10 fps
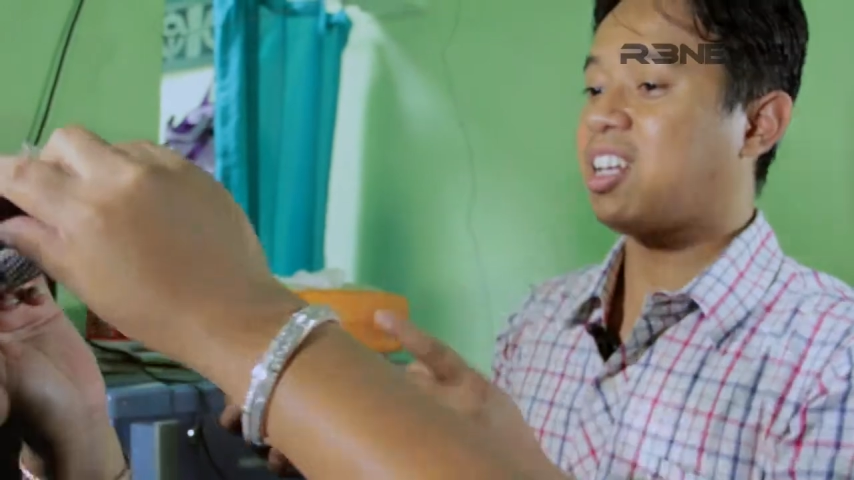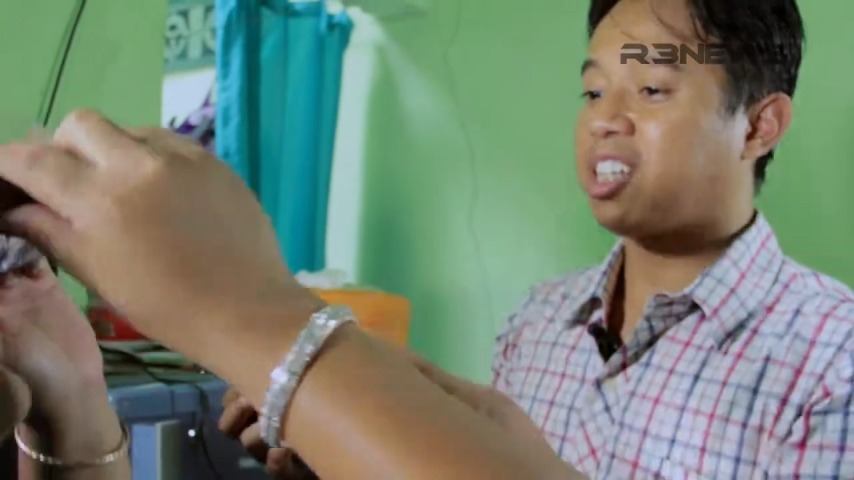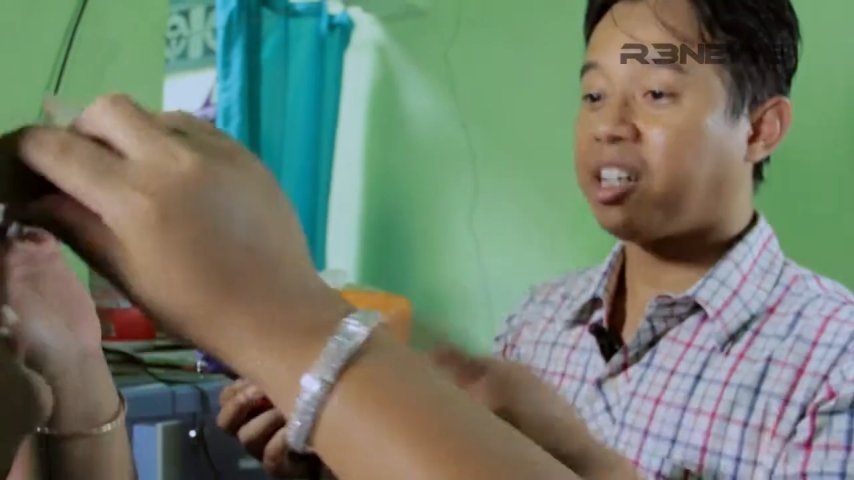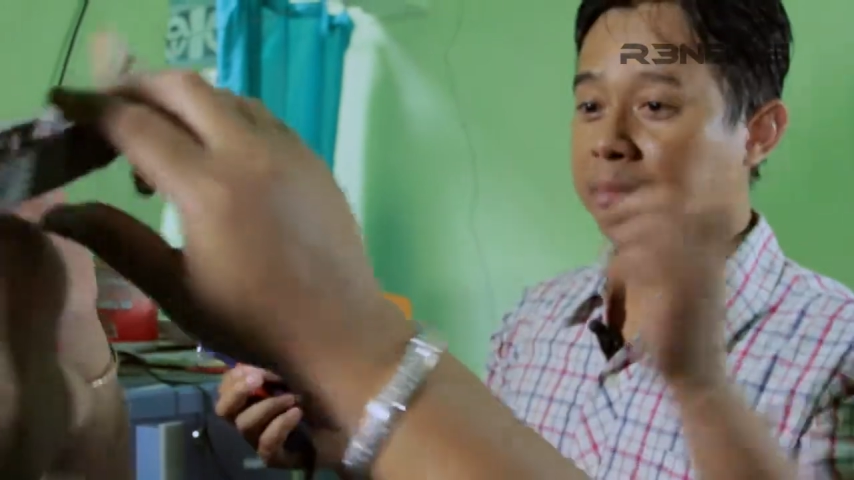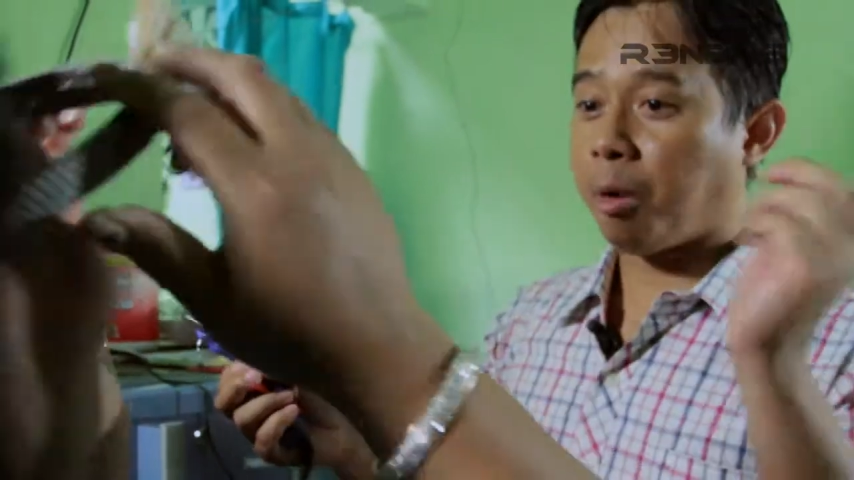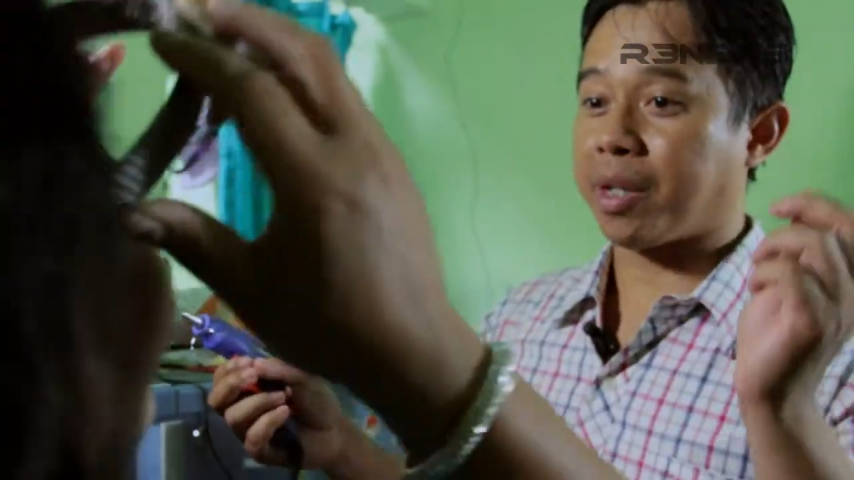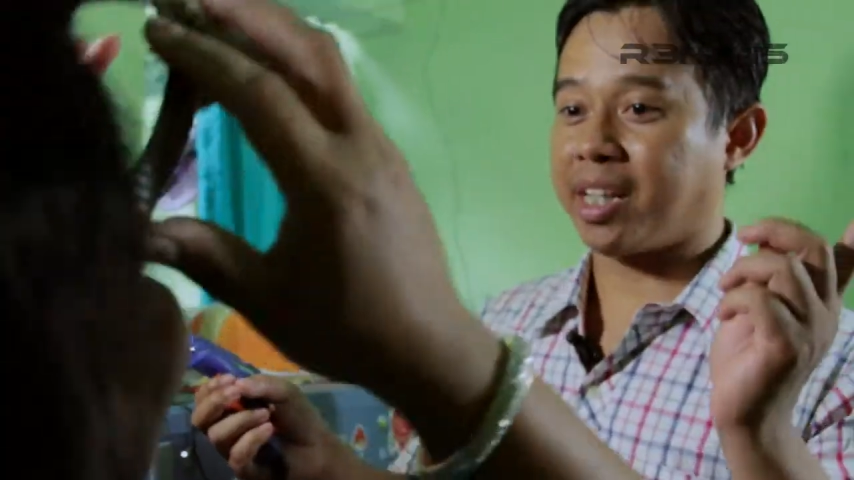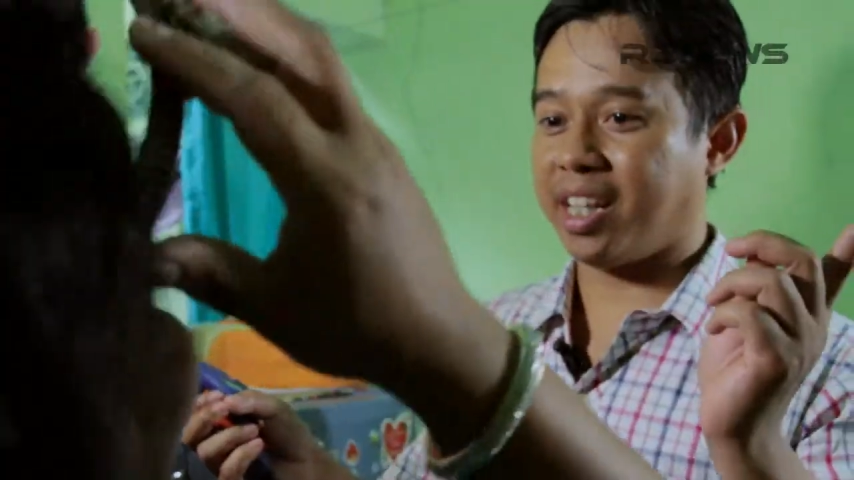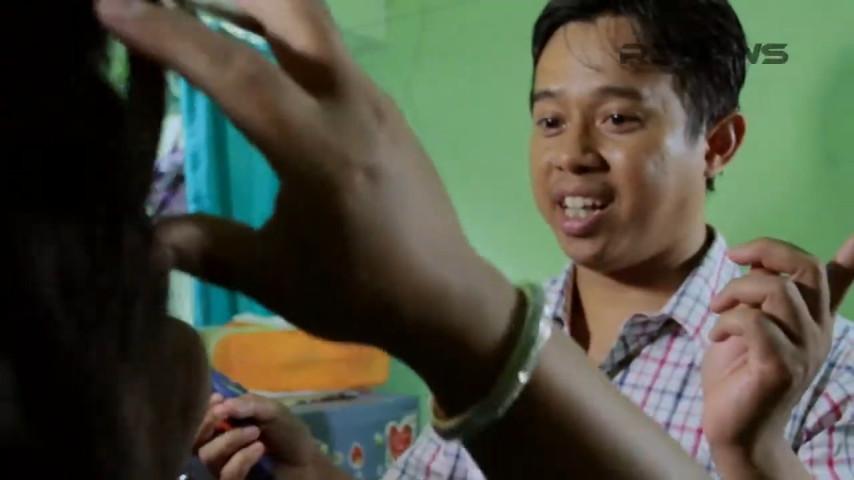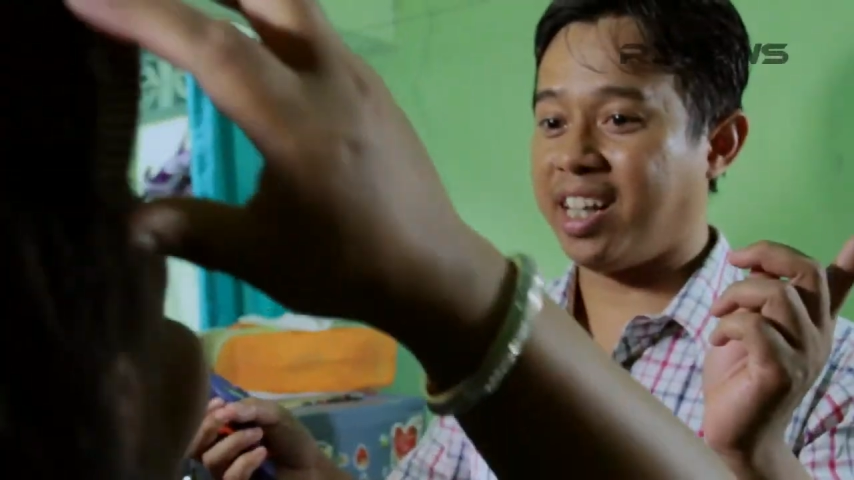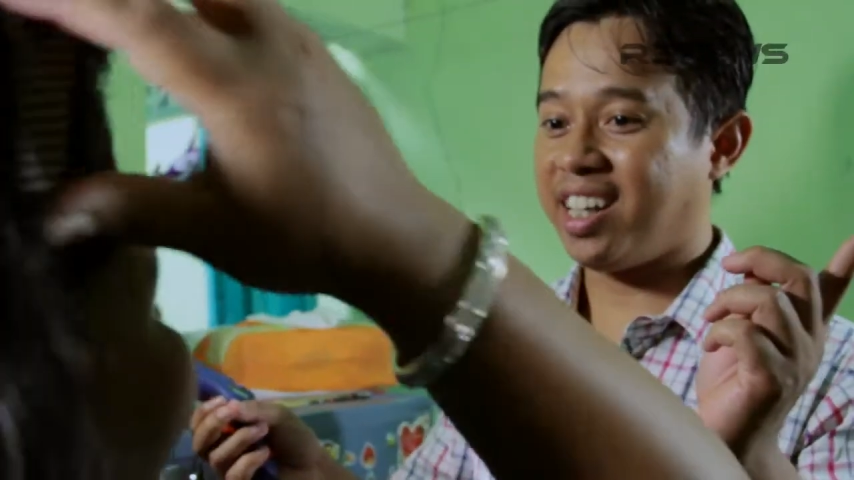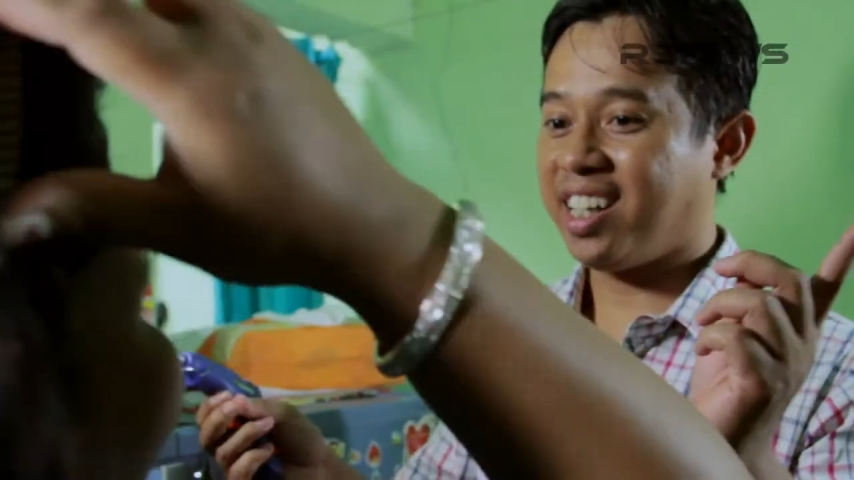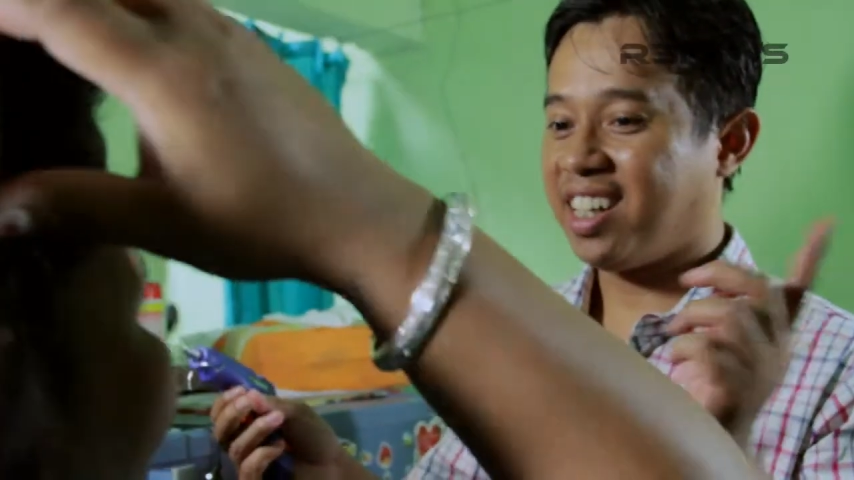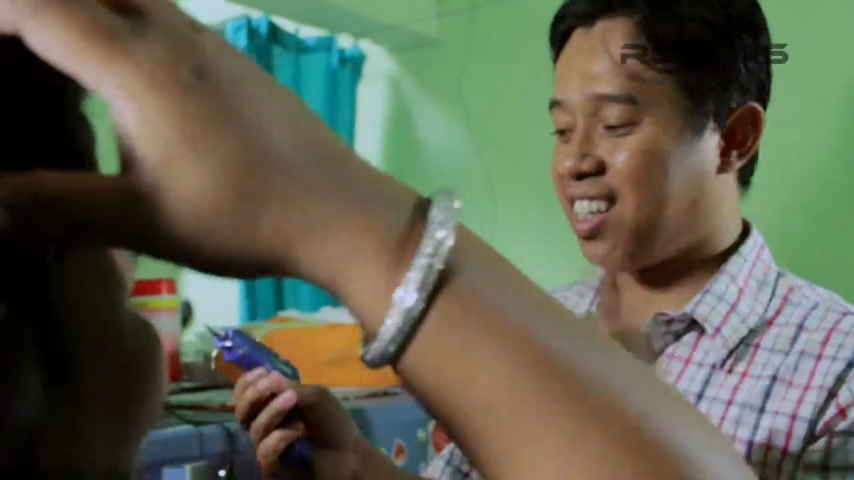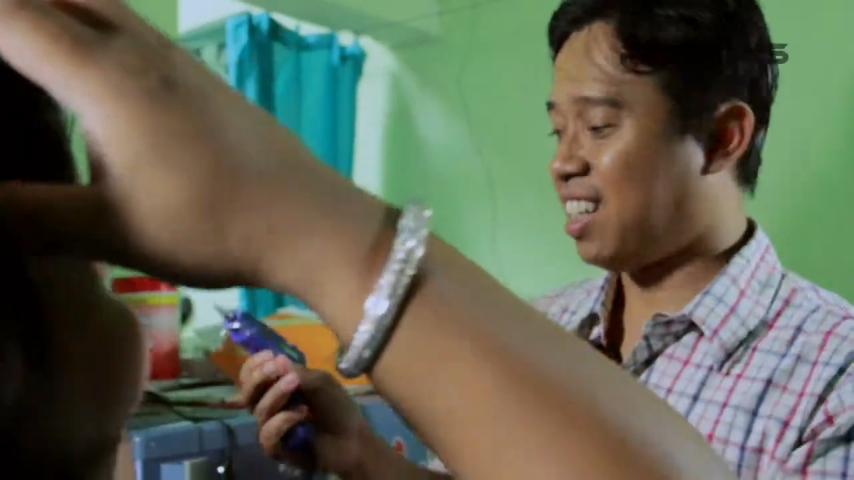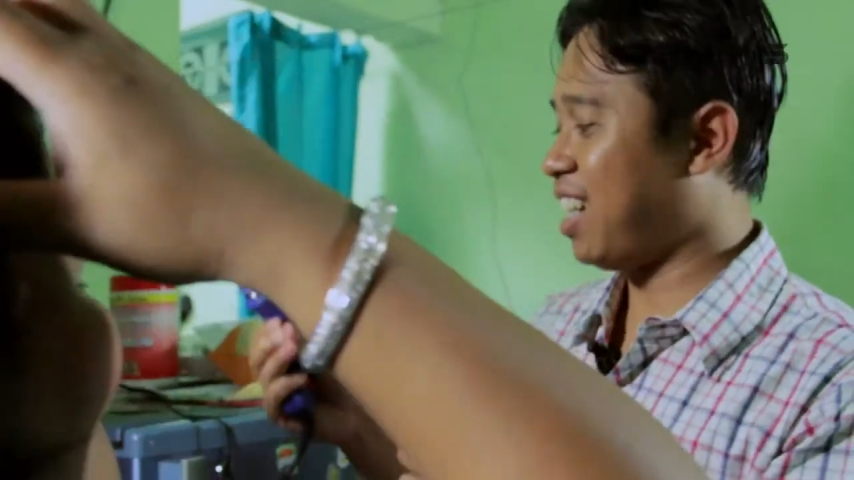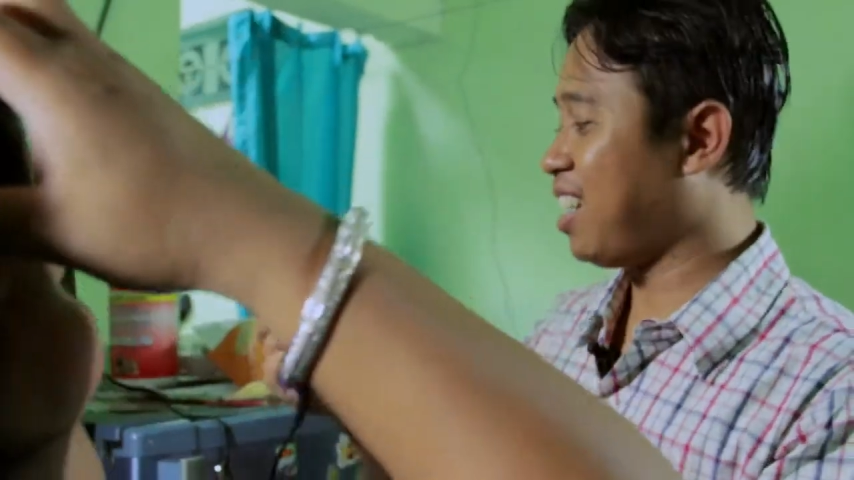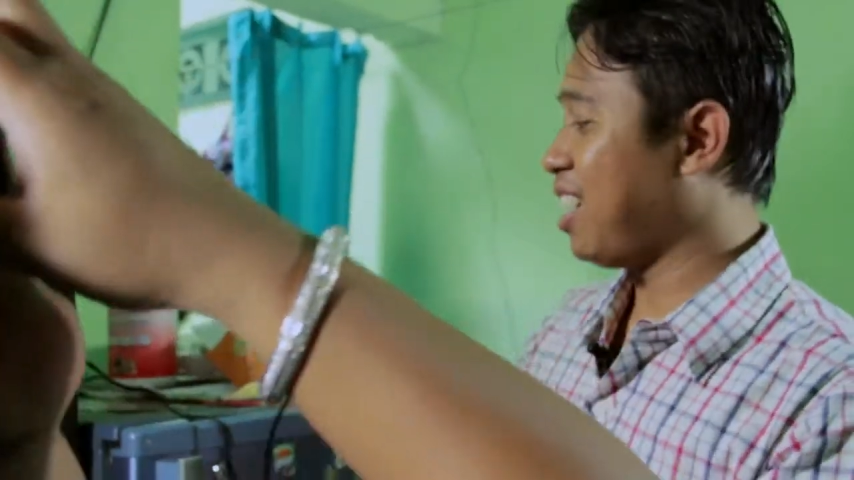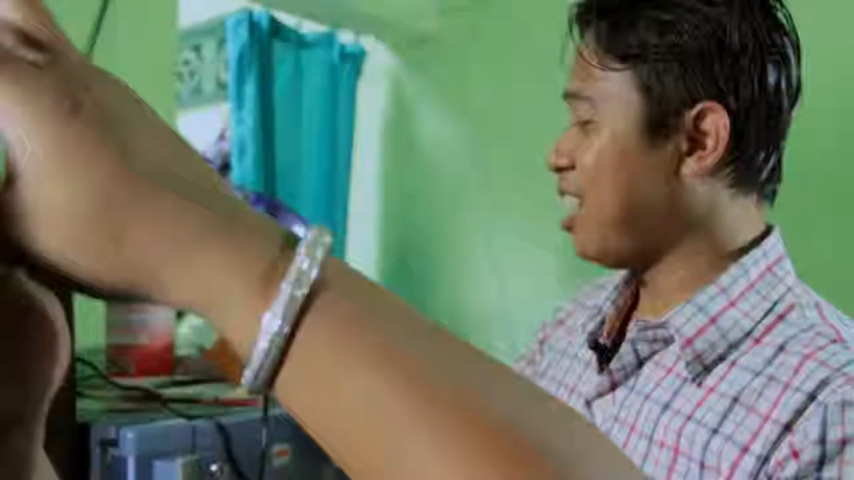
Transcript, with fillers: ntar kita mau pergi nih ya